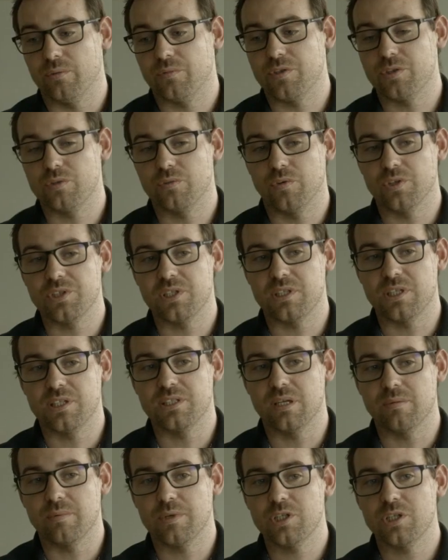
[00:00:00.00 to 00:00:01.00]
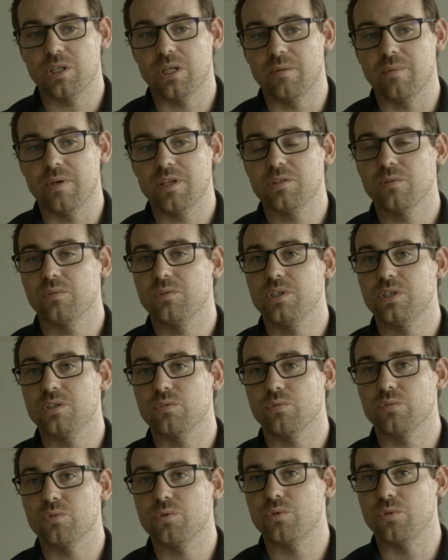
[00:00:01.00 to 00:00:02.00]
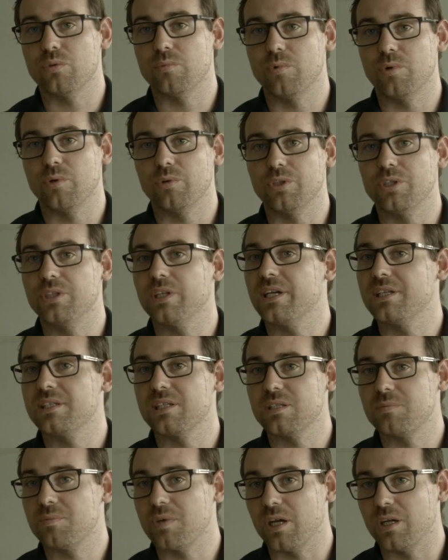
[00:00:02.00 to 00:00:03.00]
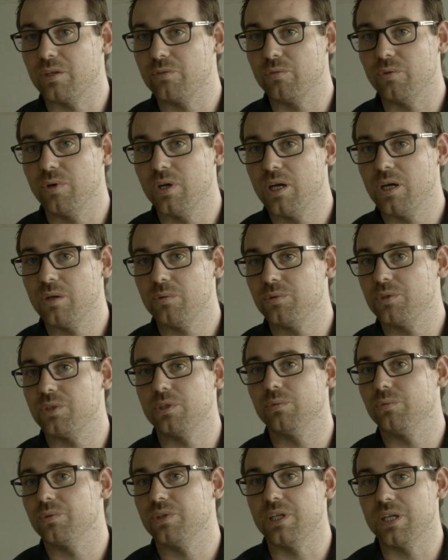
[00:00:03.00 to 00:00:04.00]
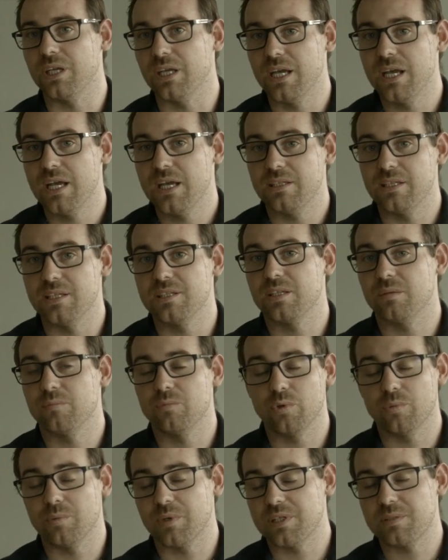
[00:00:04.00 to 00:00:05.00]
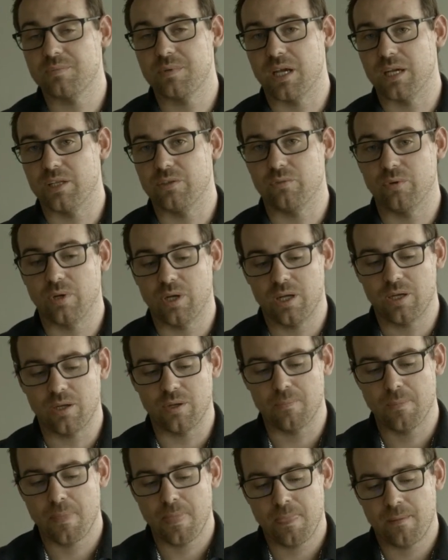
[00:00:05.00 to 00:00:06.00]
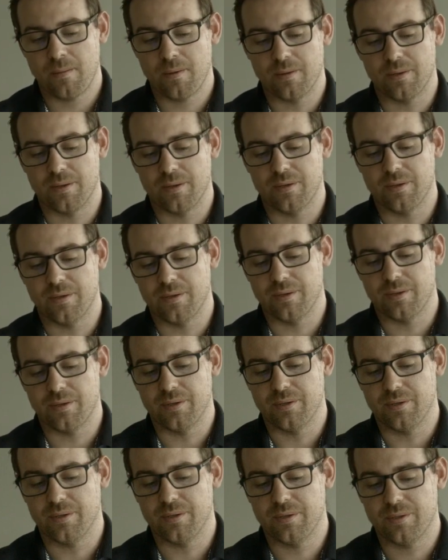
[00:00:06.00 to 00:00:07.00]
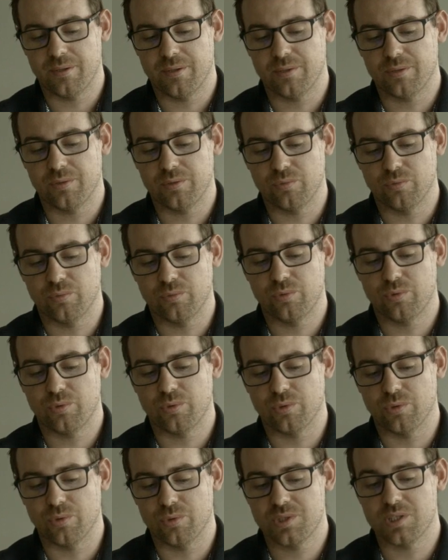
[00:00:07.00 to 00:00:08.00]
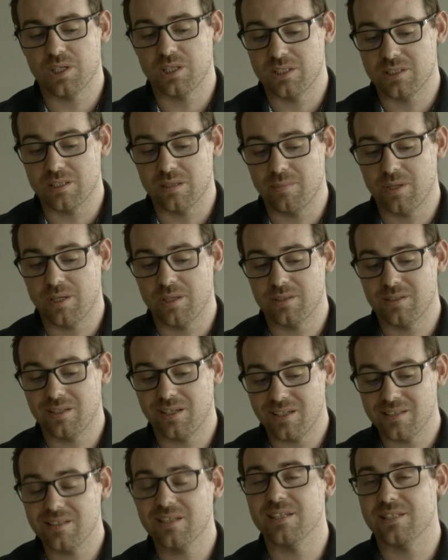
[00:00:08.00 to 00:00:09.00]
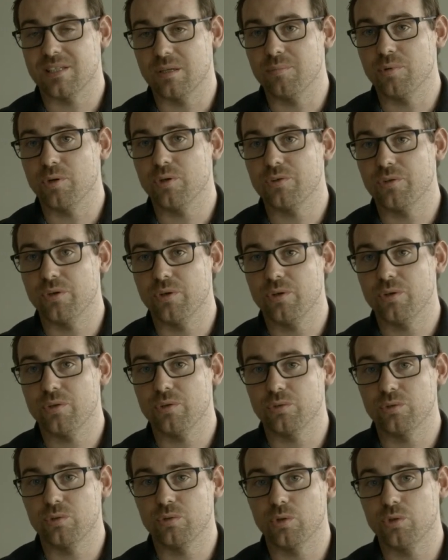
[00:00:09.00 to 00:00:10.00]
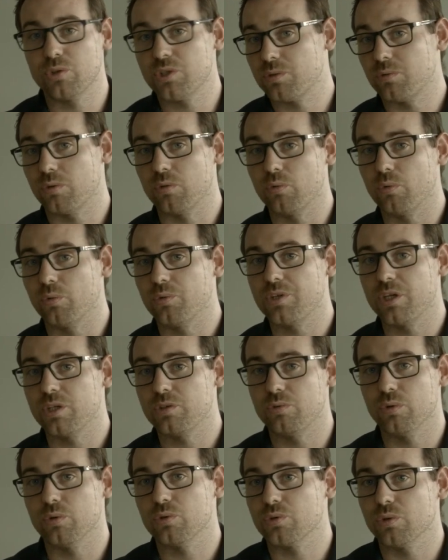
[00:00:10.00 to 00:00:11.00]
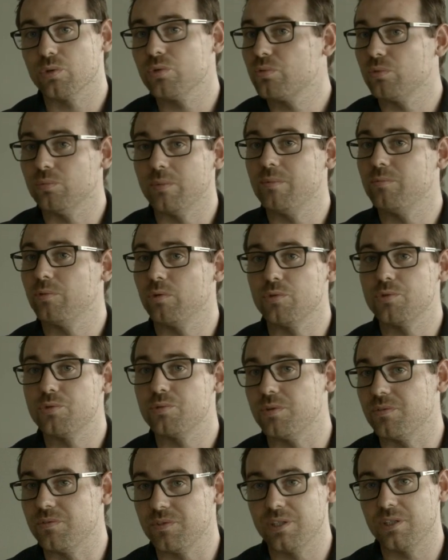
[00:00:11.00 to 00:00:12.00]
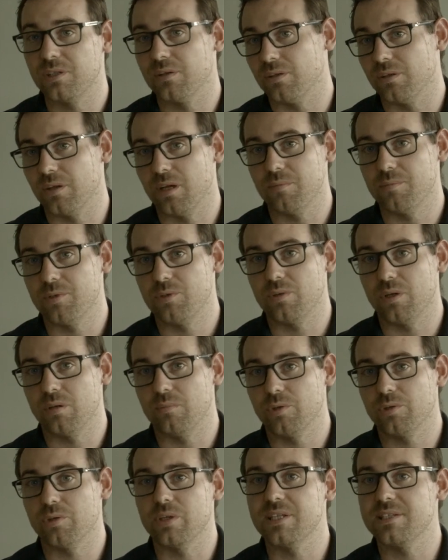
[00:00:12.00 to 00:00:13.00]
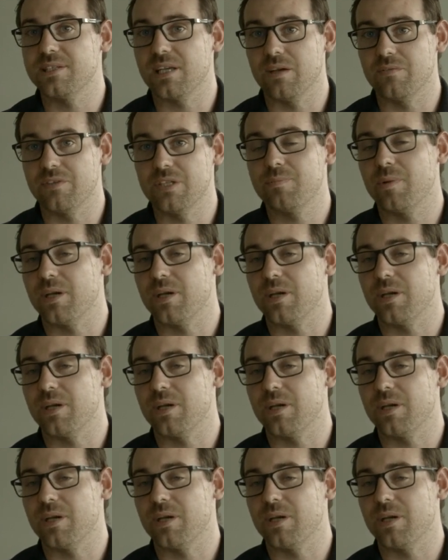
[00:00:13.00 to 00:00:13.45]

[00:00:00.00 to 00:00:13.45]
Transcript: On fait souvent cet examen chez les patients qui sont justement en détresse respiratoire ou qui ont des, symptômes respiratoires. Euh, donc euh, c'est un examen très très important, que ce soit dans le contexte d'urgence ou même dans le suivi habituellement dans les services.